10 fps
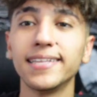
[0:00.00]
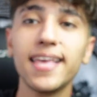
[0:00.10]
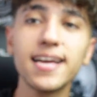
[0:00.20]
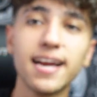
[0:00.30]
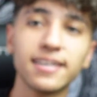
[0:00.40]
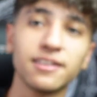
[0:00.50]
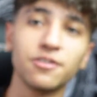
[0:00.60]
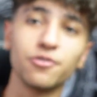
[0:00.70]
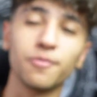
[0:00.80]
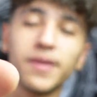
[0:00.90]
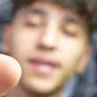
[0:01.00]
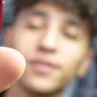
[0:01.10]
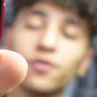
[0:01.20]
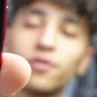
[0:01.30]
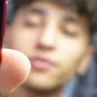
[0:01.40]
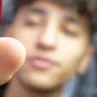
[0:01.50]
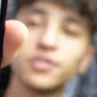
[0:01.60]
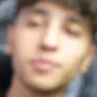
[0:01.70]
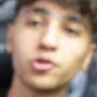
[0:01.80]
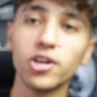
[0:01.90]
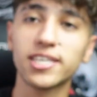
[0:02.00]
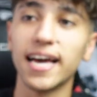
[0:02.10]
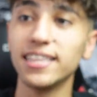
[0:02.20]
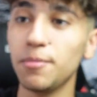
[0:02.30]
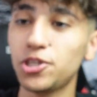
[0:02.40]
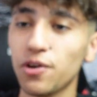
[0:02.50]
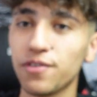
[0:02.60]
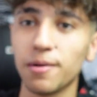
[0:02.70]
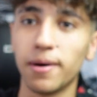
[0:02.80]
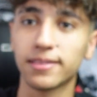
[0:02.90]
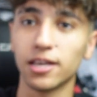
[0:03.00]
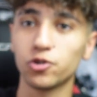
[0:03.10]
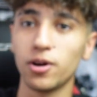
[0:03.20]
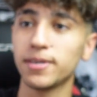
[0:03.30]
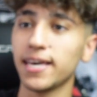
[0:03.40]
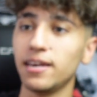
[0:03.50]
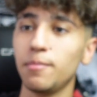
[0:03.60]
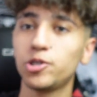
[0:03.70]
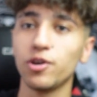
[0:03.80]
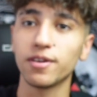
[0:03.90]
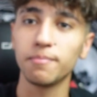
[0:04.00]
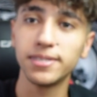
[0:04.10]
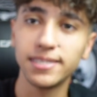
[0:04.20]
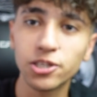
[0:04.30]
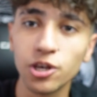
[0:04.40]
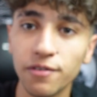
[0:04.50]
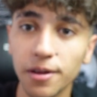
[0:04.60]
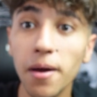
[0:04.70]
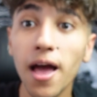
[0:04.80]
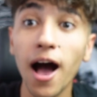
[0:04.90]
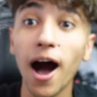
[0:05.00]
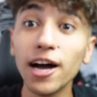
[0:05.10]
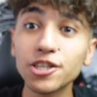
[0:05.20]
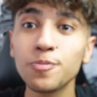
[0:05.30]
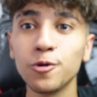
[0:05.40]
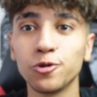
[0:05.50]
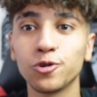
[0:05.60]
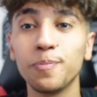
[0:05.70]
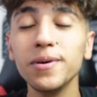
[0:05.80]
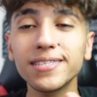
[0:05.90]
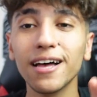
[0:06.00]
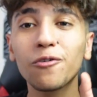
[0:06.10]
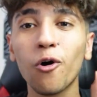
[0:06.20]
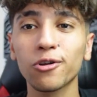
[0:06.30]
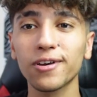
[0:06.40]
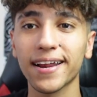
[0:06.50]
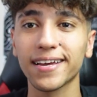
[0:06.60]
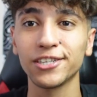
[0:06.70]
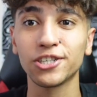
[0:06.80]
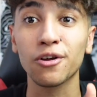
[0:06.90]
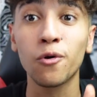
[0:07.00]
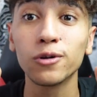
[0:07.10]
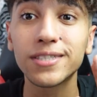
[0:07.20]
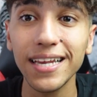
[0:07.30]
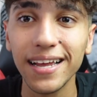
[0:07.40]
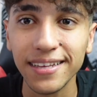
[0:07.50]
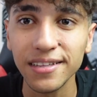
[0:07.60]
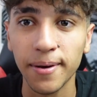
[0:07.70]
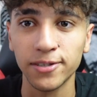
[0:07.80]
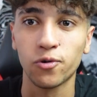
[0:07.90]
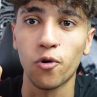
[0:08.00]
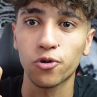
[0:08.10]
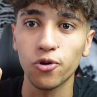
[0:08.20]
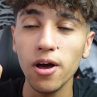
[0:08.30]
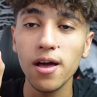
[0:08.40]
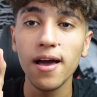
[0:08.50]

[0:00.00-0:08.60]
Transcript: Tekrardan arıyorum. Gördüğünüz gibi şöyle kendime çevireyim hatta. Şöyle bir kendime çevireyim. Bir size çevireyim. Açmıyor çünkü. Bizden korkuyor arkadaşlar. Godzilla'dan da bence korkuyor.